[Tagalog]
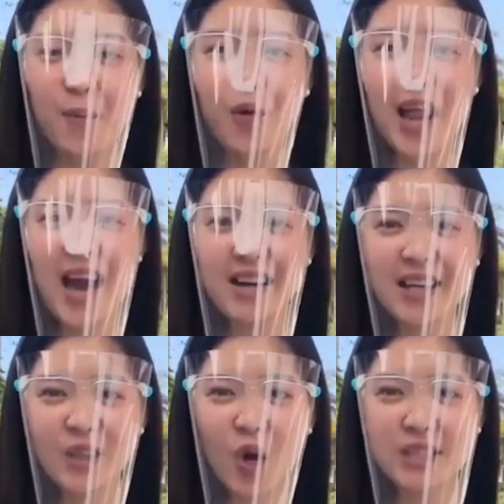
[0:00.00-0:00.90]
Mula
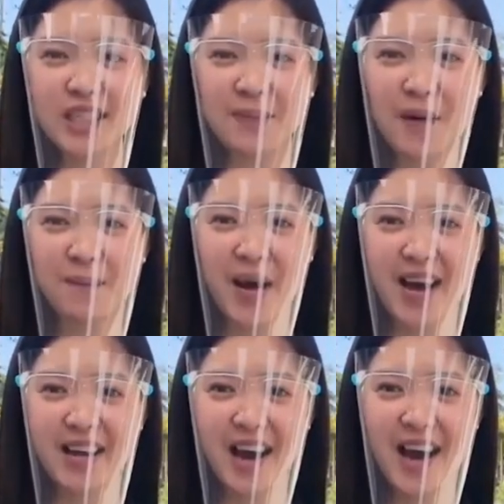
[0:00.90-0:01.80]
rito sa
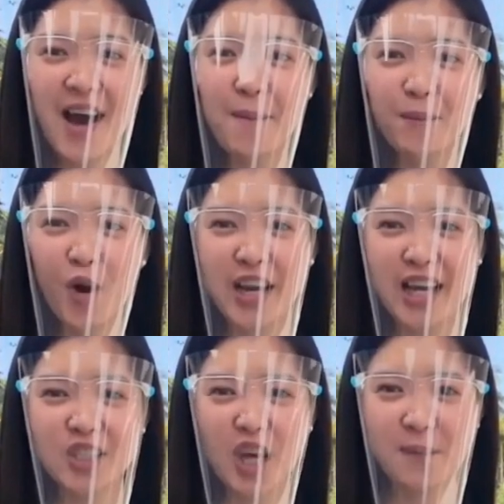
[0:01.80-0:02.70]
Pampanga,
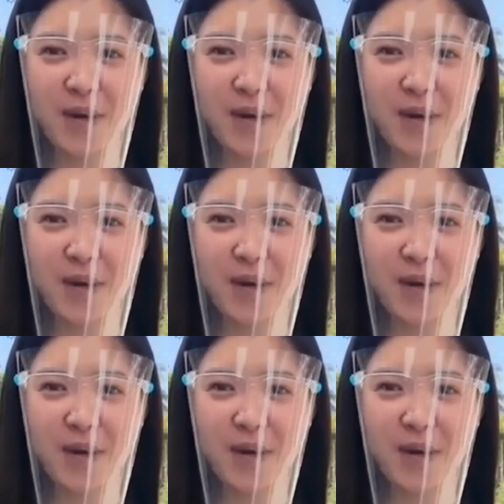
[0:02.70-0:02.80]
Monica J.